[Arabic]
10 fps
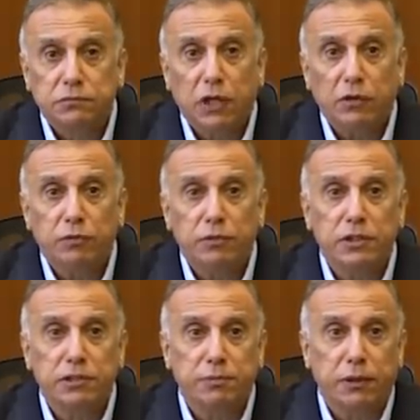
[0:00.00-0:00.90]
نحن ما
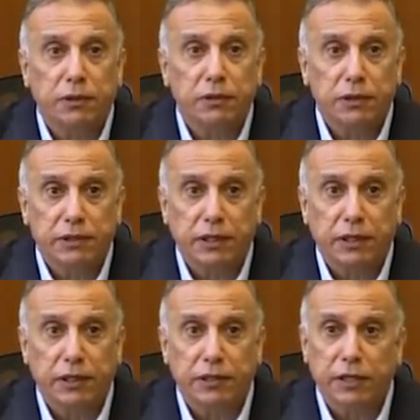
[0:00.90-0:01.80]
نسبق
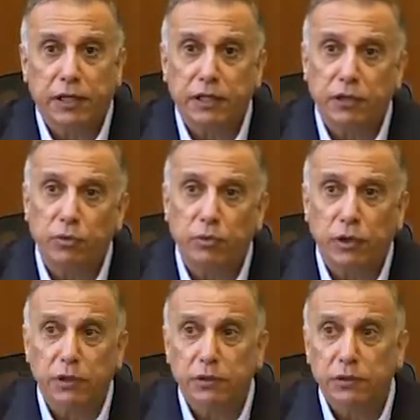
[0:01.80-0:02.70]
التحقيق التحقيق
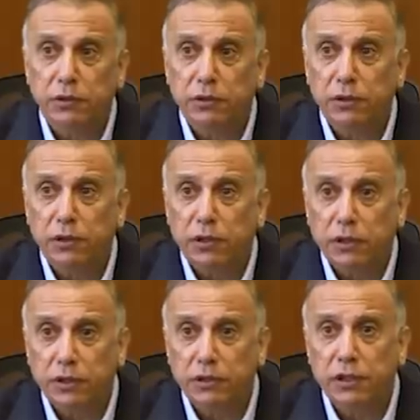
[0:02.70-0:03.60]
هو
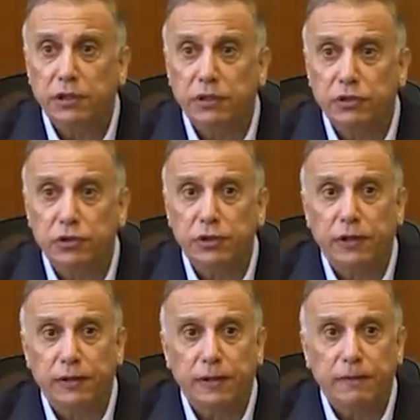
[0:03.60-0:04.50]
ينطينا النتيجة
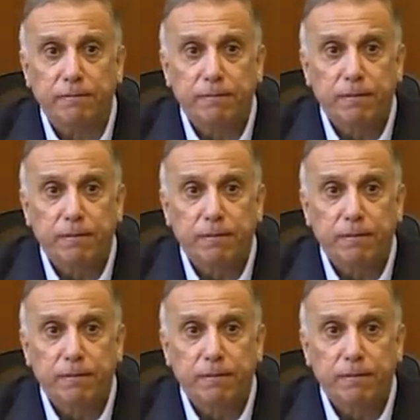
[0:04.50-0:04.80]
النهائية